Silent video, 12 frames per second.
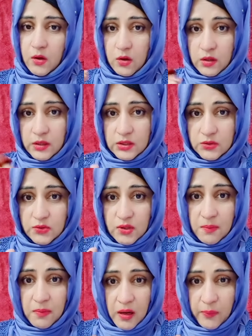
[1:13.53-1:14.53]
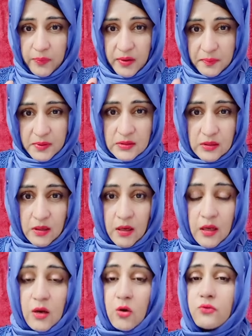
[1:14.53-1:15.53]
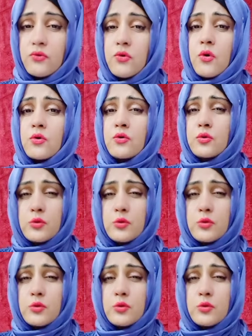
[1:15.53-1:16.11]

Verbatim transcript: और नीचे उसका बाप बेबस खड़ा है और वो और